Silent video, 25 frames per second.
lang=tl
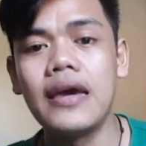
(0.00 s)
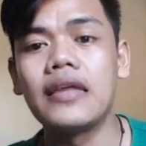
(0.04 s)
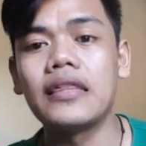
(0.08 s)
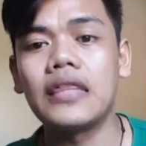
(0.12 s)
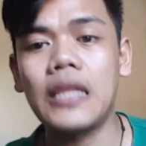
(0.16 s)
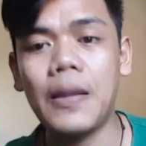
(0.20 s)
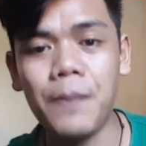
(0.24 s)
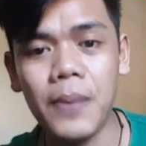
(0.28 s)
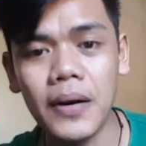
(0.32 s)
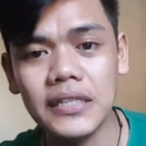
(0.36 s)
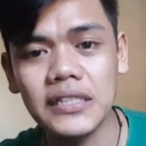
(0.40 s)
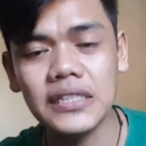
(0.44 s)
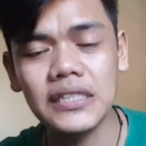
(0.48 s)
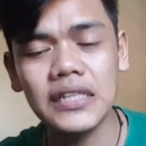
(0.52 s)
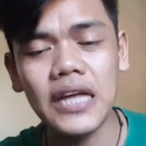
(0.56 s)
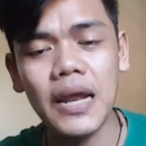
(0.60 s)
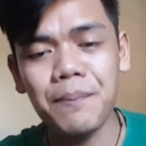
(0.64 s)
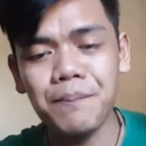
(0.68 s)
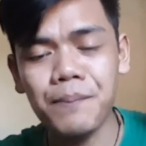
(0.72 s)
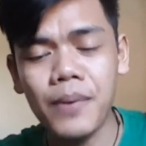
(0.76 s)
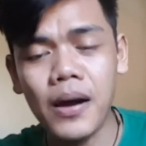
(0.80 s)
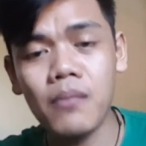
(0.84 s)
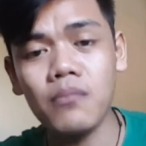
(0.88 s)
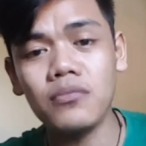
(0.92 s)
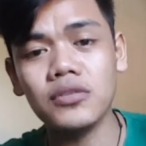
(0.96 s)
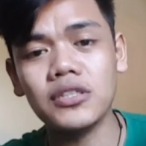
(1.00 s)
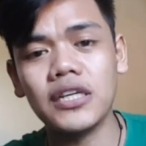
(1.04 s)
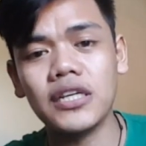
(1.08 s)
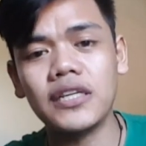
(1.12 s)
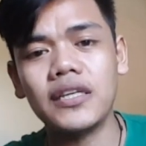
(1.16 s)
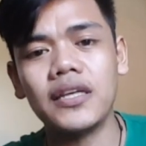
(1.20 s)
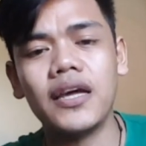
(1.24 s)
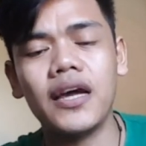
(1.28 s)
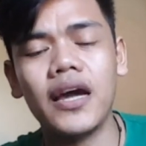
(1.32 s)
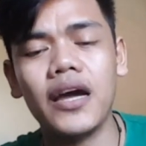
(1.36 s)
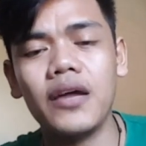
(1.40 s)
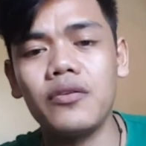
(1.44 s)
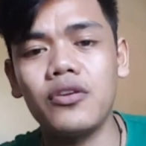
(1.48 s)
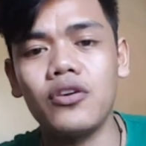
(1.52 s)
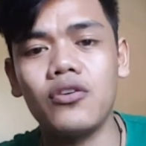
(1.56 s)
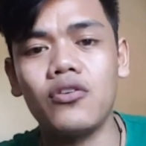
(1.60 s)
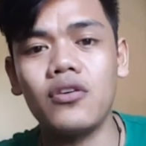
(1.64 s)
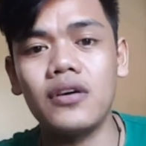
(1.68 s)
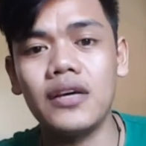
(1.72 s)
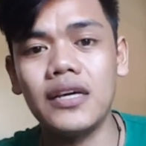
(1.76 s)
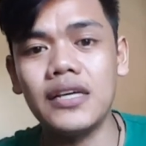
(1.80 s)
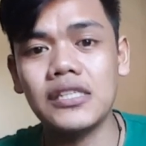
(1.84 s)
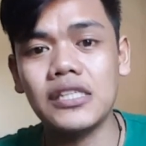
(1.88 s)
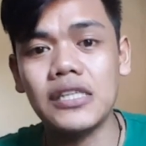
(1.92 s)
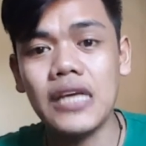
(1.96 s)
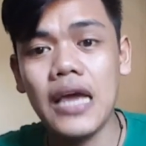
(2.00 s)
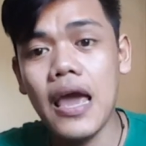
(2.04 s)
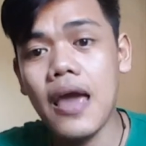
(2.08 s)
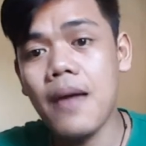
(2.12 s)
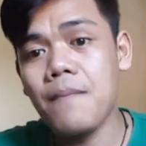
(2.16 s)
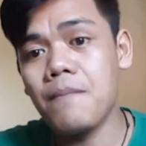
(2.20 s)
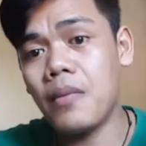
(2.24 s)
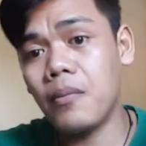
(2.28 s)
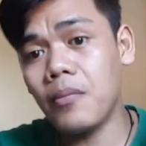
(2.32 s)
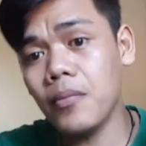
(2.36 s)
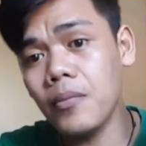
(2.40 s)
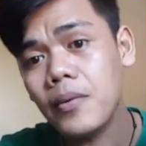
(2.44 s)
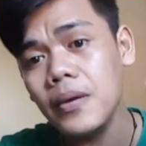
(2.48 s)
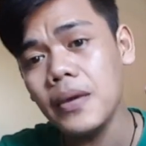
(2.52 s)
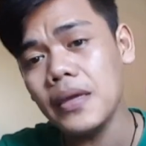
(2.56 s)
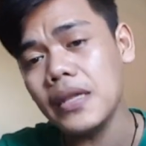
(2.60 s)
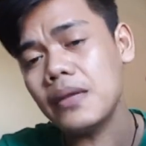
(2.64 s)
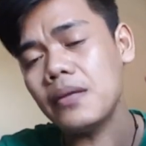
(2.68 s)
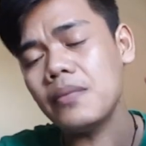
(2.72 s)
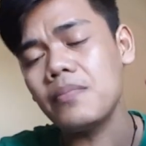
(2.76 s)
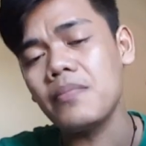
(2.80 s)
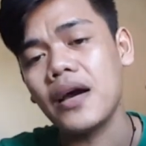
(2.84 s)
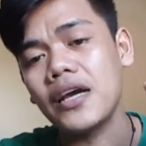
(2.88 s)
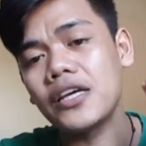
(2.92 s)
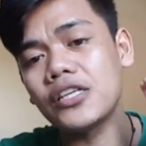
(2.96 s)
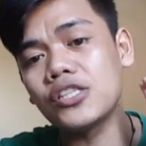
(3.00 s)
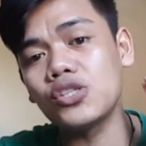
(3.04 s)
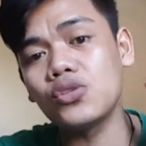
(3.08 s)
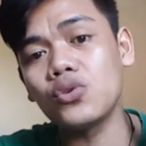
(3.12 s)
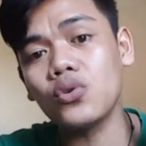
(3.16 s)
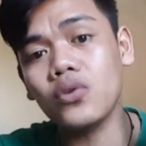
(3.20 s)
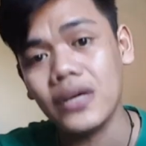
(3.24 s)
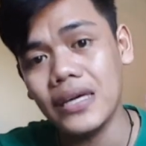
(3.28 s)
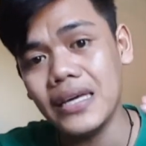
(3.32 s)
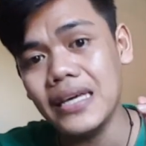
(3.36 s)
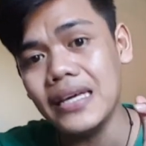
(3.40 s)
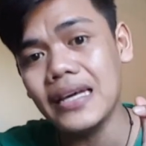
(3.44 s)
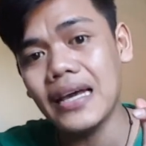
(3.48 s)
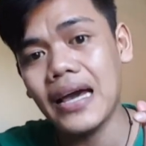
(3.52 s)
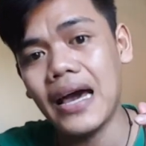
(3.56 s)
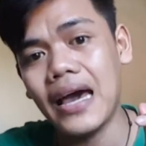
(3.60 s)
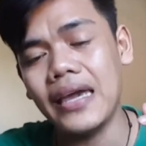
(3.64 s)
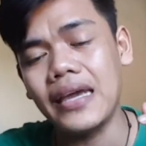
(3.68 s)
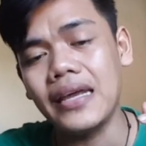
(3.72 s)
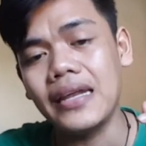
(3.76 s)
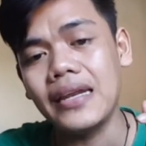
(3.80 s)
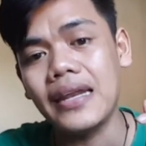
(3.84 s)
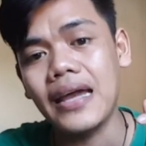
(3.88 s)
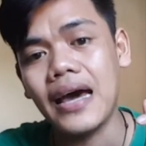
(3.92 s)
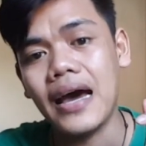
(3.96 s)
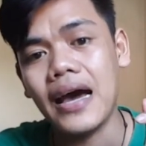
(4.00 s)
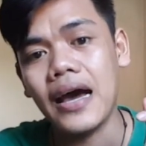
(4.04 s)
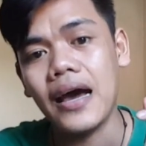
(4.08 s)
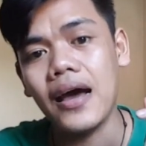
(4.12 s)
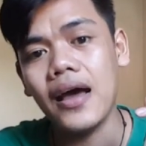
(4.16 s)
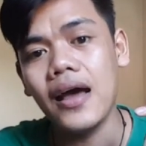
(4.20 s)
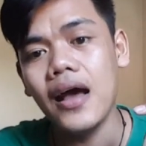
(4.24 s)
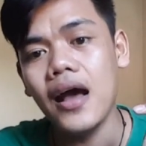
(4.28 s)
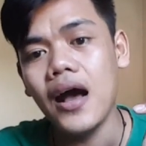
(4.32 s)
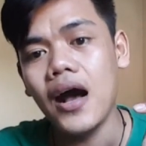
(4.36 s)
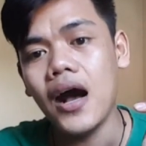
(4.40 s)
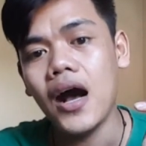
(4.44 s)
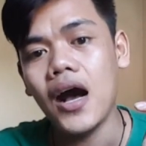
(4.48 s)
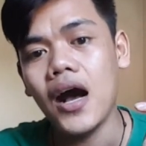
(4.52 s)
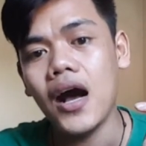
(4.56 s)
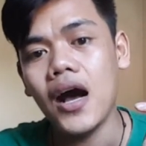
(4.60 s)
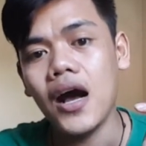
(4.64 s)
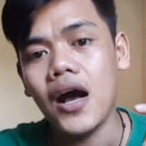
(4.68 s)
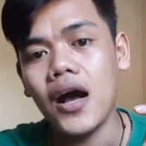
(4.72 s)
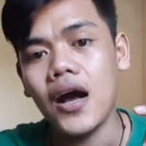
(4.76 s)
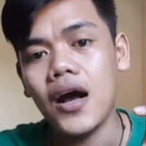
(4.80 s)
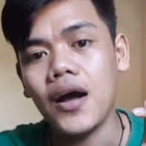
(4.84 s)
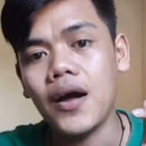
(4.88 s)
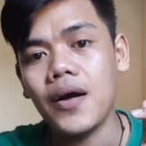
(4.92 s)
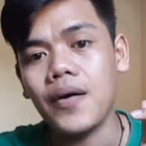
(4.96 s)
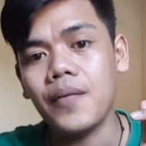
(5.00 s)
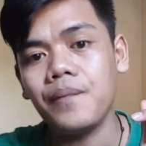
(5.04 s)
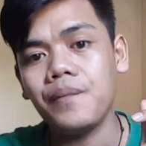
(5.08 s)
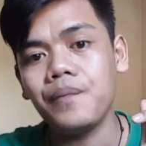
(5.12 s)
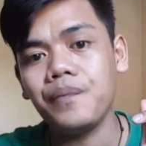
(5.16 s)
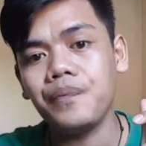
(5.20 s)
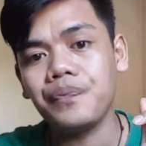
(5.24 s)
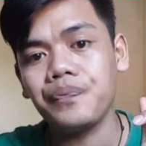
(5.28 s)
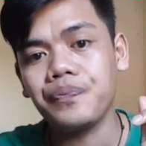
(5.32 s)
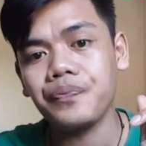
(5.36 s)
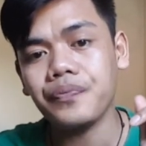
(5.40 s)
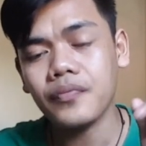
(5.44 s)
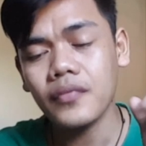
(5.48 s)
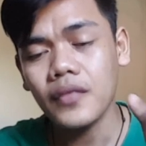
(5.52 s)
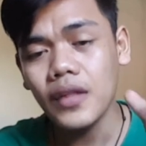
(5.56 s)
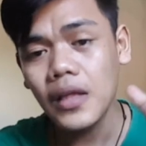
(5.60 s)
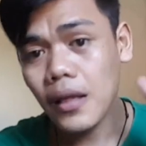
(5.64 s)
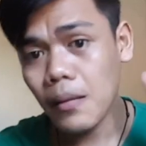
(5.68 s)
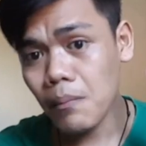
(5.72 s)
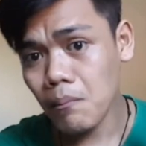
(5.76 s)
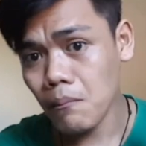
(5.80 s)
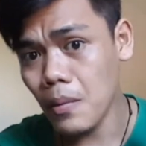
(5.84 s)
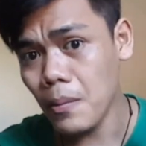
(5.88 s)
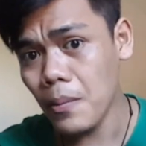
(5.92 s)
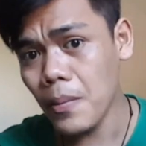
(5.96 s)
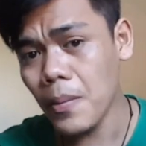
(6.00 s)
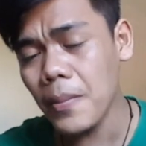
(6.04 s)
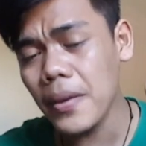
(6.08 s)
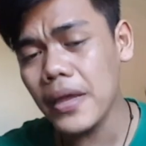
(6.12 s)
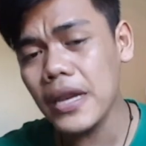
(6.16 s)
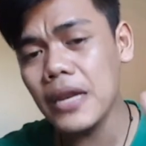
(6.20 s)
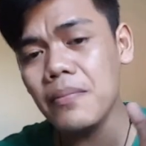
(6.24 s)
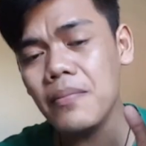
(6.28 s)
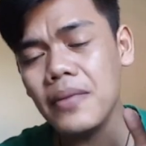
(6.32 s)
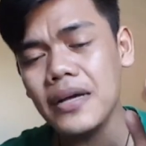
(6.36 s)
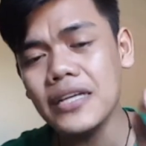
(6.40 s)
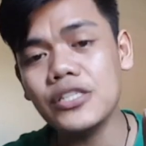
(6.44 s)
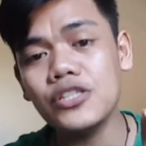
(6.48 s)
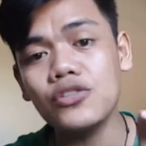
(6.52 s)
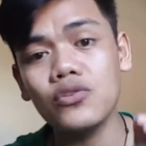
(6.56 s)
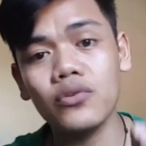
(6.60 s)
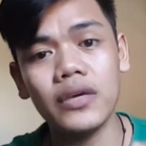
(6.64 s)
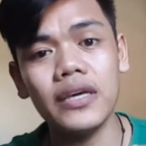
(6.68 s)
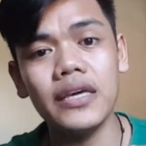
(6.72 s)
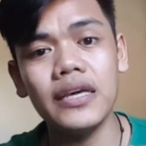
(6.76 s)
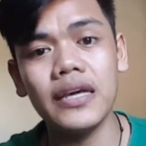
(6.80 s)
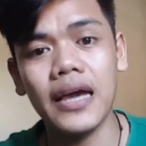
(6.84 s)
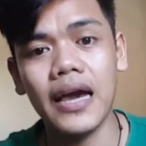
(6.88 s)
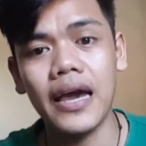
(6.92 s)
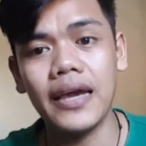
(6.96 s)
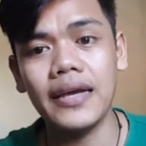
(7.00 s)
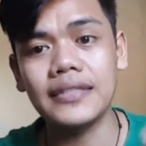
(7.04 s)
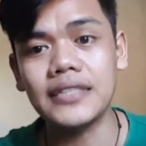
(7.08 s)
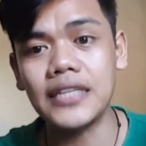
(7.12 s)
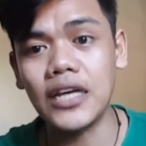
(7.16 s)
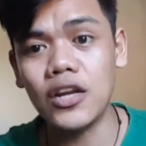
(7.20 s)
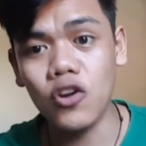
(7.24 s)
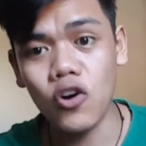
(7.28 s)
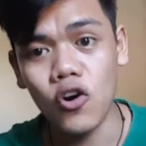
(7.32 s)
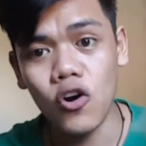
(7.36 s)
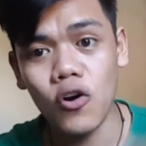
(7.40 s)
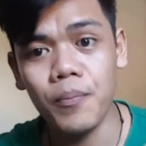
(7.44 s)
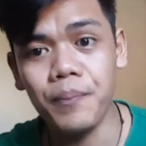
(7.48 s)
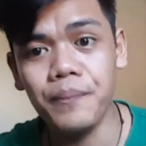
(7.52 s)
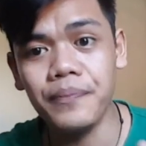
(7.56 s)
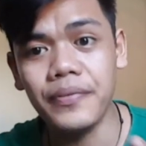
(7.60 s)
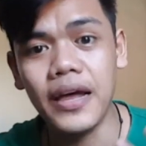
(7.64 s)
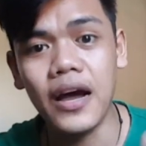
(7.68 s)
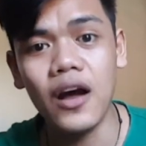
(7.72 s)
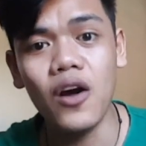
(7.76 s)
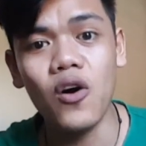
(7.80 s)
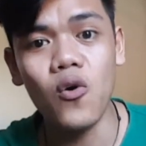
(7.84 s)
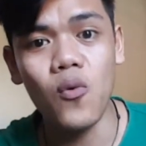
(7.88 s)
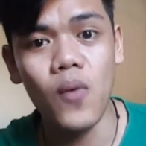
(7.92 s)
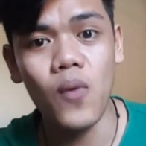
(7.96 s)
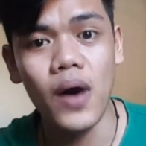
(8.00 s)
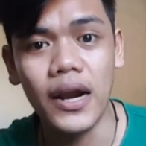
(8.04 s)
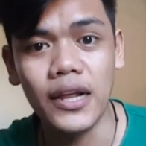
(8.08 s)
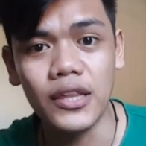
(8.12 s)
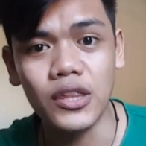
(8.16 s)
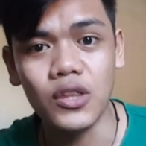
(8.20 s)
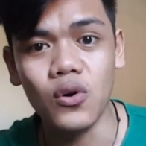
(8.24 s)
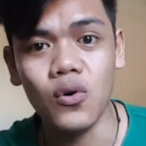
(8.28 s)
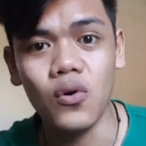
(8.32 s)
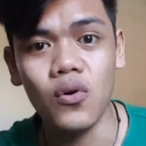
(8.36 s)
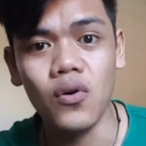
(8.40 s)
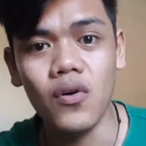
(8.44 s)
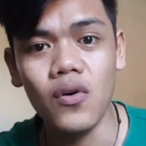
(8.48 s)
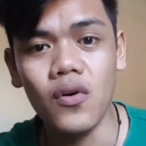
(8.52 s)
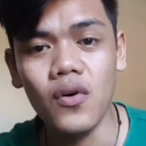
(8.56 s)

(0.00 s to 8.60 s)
na pag sinalpak mo sa tenga nyo is ma-minimize yung ingay na um, ma yung ingay sa loob ng kwarto.